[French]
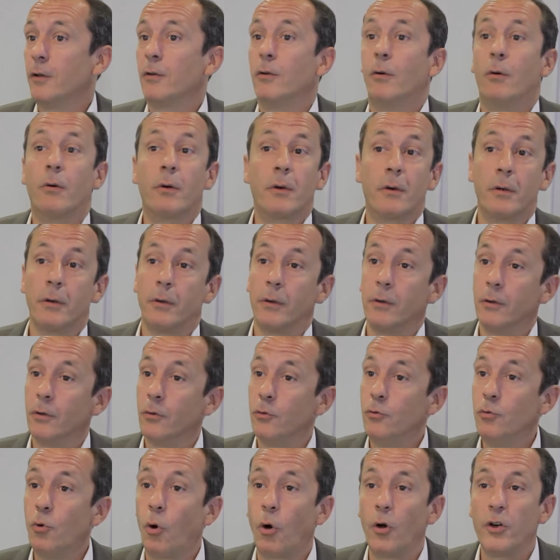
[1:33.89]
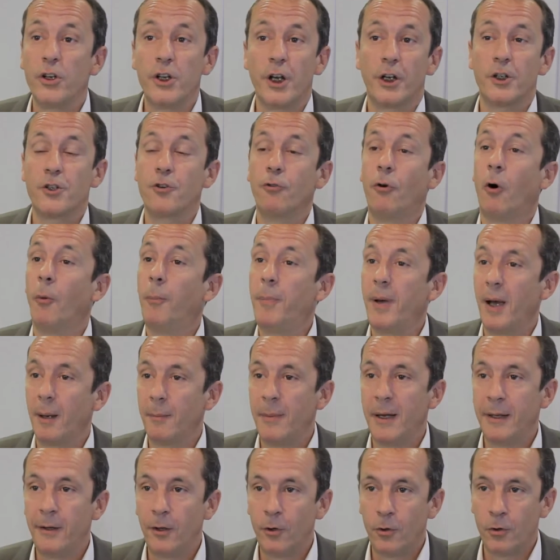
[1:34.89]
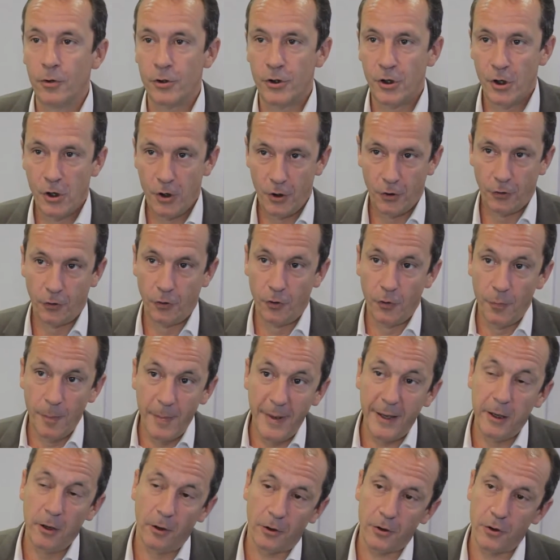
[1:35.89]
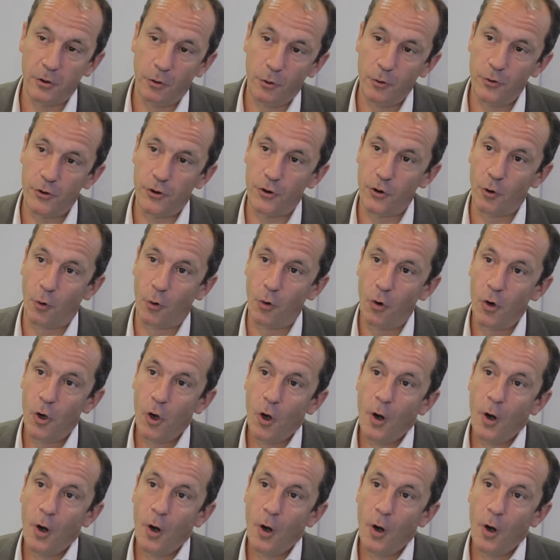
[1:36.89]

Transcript: Donc euh, nous recherchons en permanence de meilleures solutions.